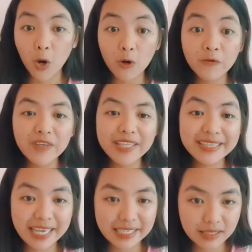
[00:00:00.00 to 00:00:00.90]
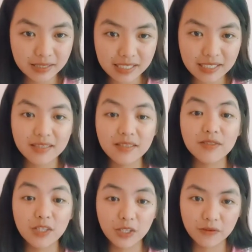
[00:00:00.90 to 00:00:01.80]
COVID-19
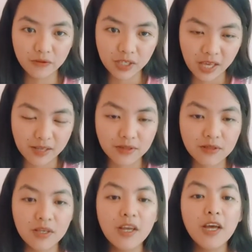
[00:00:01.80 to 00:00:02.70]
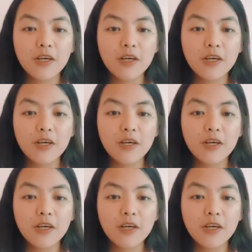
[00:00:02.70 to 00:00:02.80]
certificates.